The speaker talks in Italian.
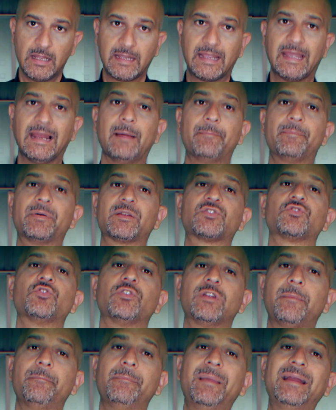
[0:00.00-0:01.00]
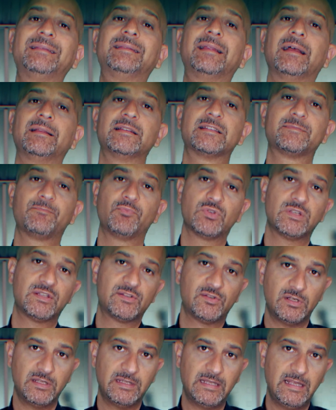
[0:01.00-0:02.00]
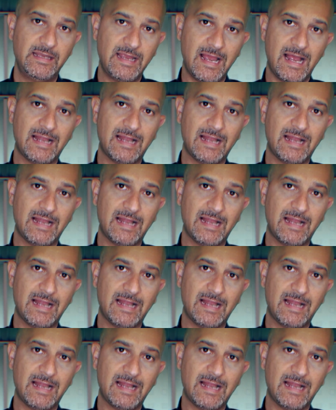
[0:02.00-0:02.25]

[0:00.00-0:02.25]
che la persona mette a disposizione degli